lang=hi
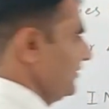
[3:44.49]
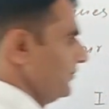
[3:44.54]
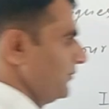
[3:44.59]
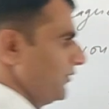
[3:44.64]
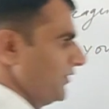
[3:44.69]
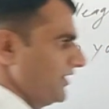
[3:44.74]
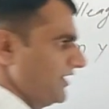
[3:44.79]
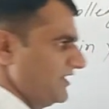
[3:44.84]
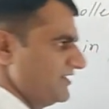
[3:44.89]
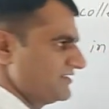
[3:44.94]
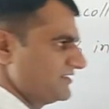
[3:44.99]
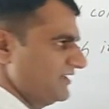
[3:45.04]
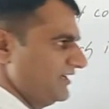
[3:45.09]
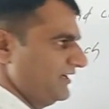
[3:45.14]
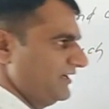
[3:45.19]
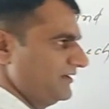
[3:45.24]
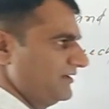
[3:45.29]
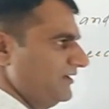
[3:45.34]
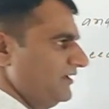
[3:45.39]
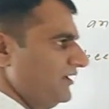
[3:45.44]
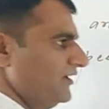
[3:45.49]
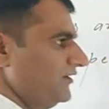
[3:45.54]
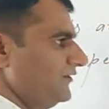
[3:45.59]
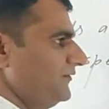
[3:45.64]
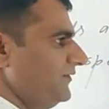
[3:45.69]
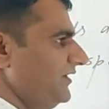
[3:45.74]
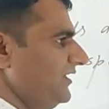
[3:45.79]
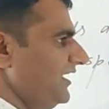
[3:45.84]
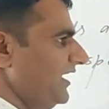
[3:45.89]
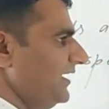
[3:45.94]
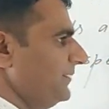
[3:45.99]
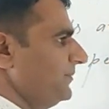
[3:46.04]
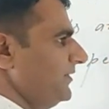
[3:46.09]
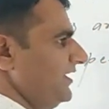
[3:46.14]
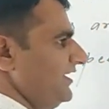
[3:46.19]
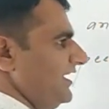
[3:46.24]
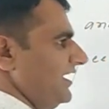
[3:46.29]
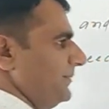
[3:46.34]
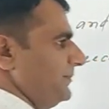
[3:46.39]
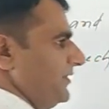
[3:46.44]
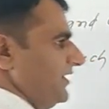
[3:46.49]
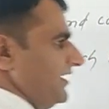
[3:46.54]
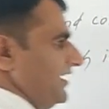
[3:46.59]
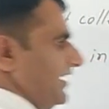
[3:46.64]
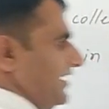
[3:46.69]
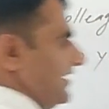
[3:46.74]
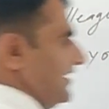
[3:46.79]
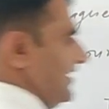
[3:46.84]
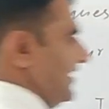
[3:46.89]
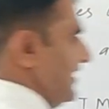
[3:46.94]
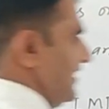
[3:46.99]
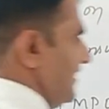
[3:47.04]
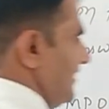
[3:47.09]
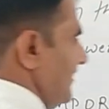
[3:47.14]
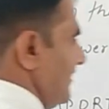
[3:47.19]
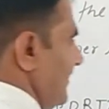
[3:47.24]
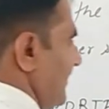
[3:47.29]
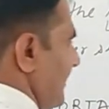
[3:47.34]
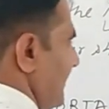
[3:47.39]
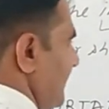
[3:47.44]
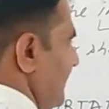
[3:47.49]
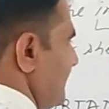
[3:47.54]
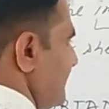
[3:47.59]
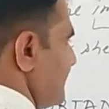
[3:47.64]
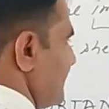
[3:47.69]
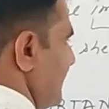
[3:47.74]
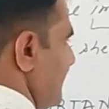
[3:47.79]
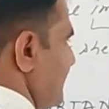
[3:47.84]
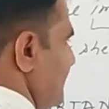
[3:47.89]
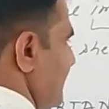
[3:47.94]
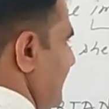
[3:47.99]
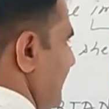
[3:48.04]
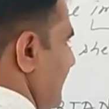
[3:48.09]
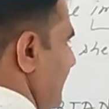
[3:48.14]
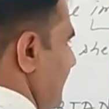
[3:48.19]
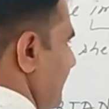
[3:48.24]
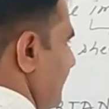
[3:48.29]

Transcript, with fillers: इम्पोर्टेंस है फिर आपने यहाँ पे क्या किया इस तरह से